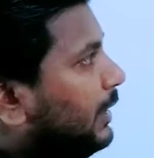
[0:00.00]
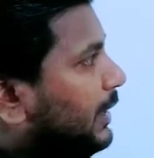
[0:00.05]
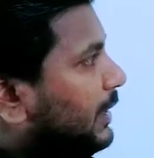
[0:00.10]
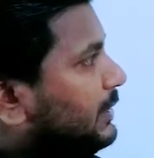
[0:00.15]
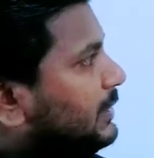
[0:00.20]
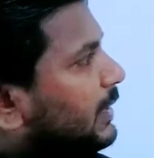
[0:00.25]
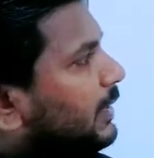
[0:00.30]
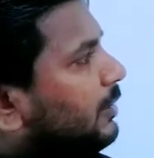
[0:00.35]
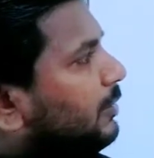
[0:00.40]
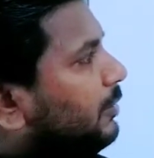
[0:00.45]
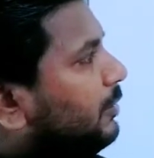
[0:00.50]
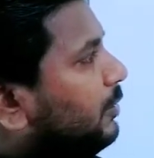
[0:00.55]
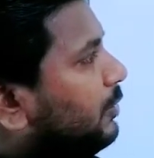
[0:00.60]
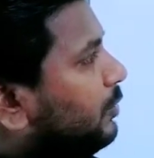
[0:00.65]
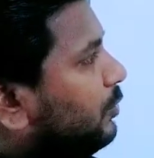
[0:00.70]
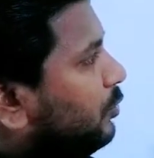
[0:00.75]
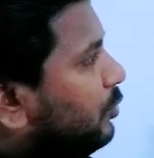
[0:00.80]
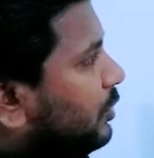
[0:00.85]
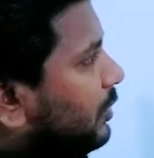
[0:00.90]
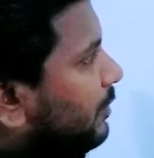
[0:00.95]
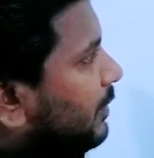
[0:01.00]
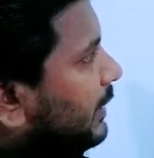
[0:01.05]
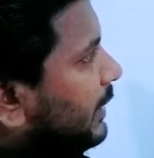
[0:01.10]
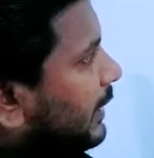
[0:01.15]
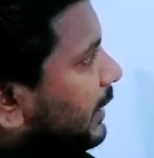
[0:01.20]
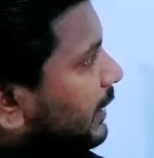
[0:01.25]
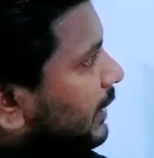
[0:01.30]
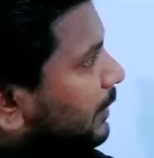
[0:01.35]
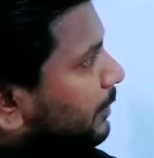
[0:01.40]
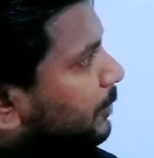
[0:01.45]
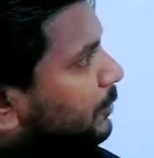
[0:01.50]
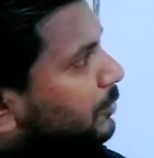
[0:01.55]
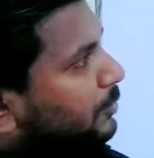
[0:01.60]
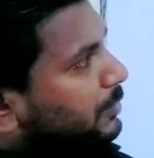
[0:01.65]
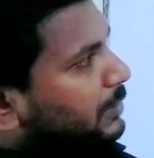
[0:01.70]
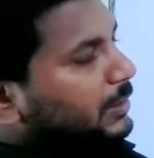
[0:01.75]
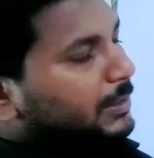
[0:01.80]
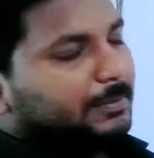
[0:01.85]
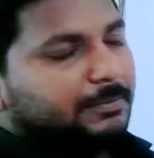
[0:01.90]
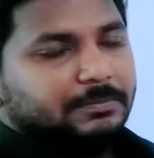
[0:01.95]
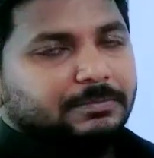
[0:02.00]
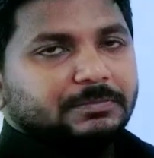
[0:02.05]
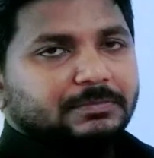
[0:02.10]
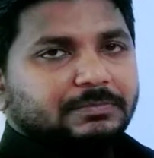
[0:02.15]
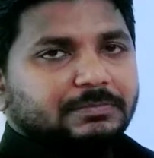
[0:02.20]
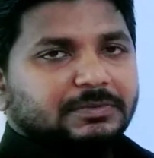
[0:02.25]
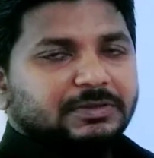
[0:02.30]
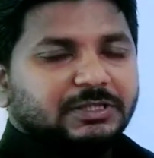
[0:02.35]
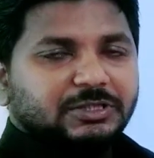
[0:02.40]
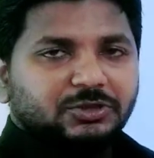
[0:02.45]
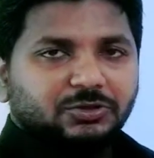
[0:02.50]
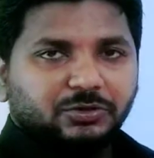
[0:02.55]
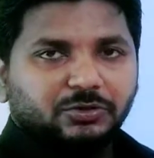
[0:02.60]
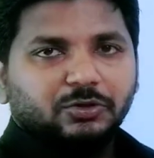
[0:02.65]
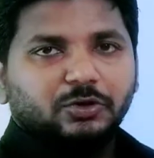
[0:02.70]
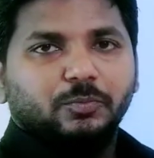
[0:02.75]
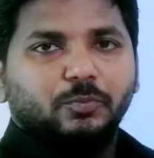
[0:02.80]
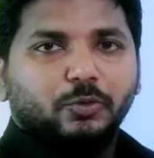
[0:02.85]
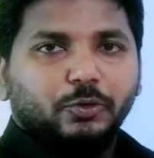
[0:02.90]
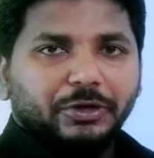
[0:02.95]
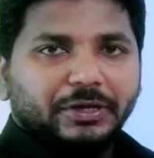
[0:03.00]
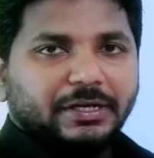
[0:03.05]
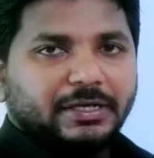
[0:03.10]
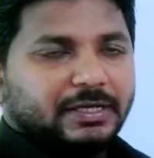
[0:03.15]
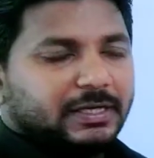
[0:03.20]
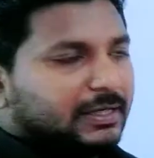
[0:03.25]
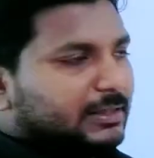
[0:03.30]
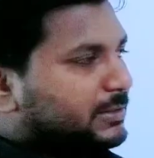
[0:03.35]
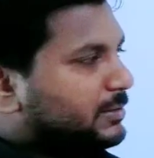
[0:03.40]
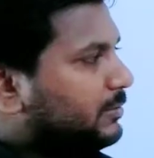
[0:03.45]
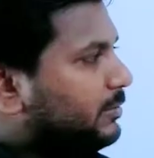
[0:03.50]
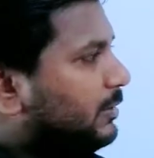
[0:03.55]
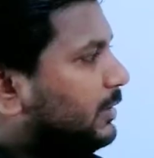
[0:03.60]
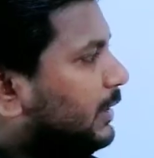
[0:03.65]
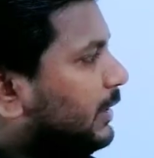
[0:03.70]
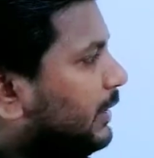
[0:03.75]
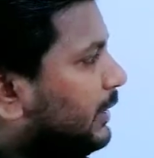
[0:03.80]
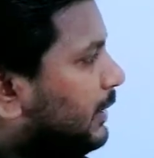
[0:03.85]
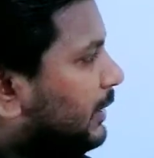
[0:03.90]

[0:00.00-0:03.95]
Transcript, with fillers: এছাড়াও দুতরফা দাখিলা পদ্ধতি যে সকল বই নিয়ে কাজ করে